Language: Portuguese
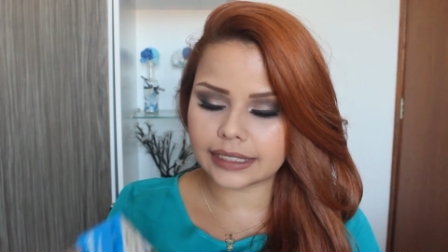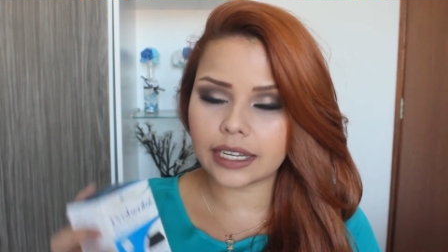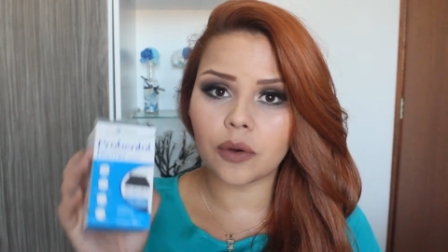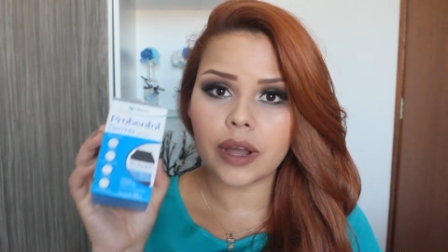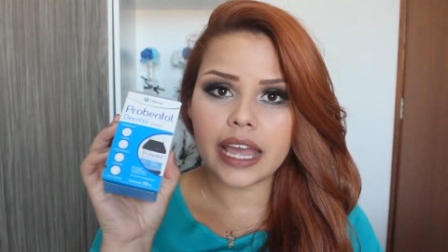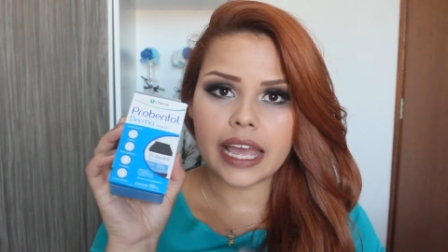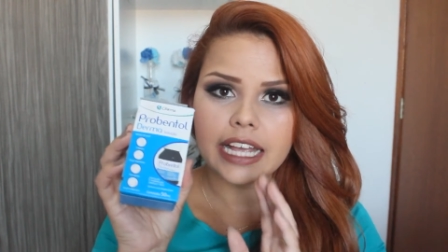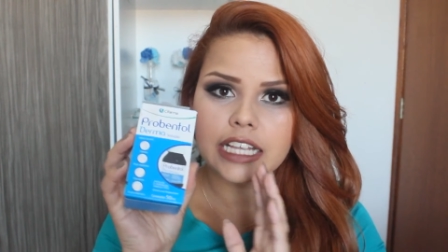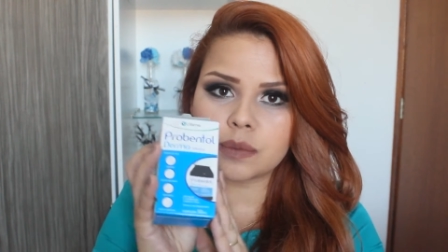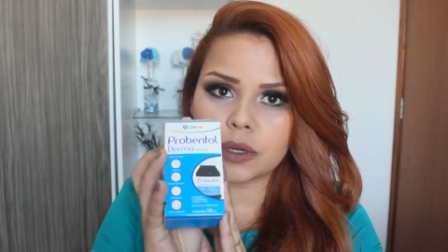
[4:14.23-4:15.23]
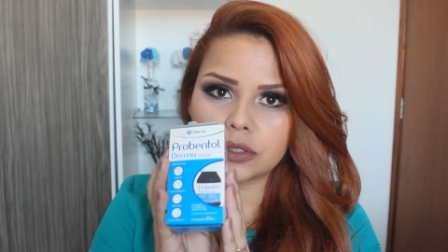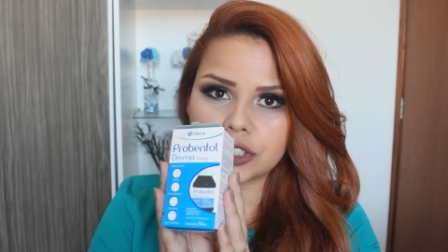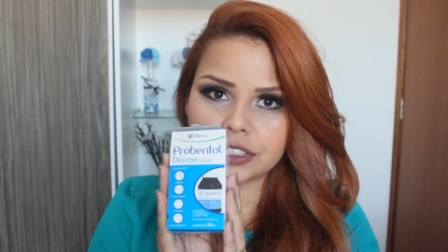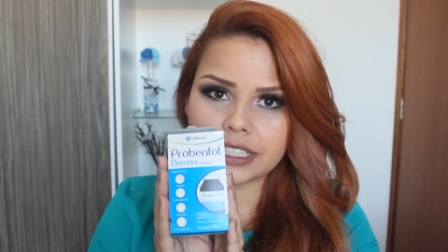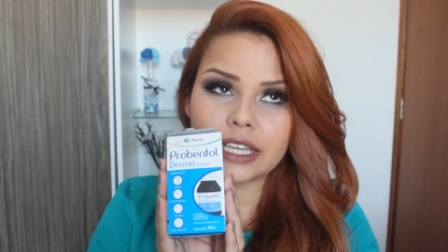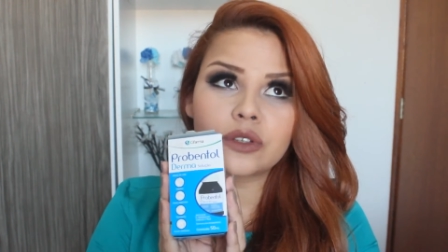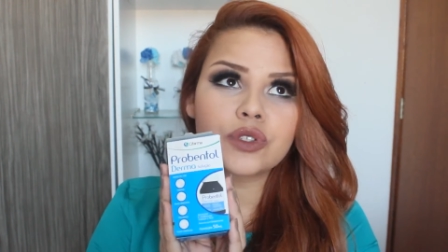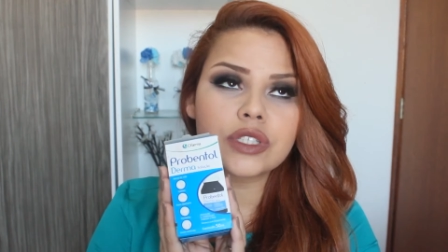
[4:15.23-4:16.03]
Então, esse produtinho aqui eu